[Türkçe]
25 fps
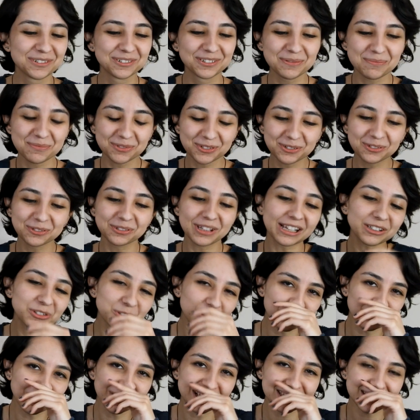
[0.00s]
burun, burundan
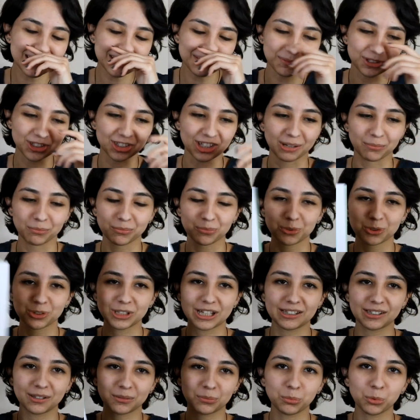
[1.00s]
çok bahsetmeyeceğim. Bu
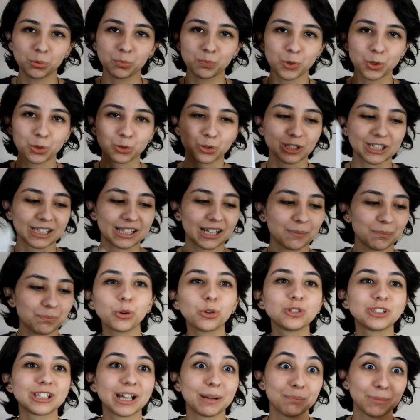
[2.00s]
zaten bu bonus kitap.
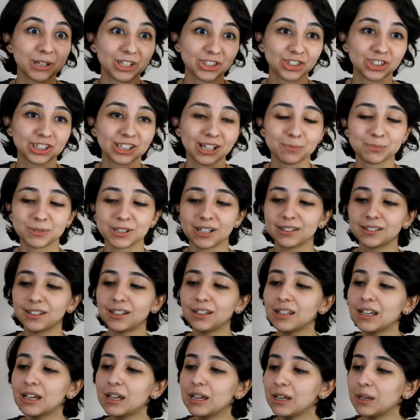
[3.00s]
O yüzden 5 kitap
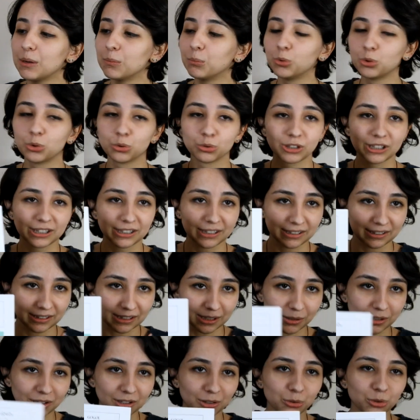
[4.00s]
zaten. Burunda da
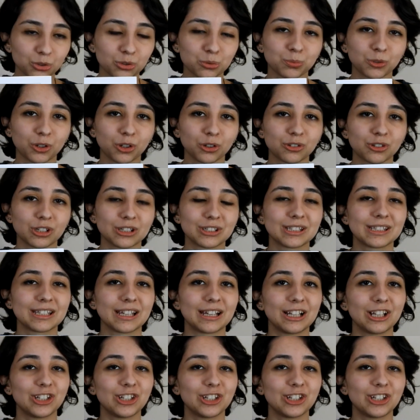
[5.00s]
yine Rus bürokrasisi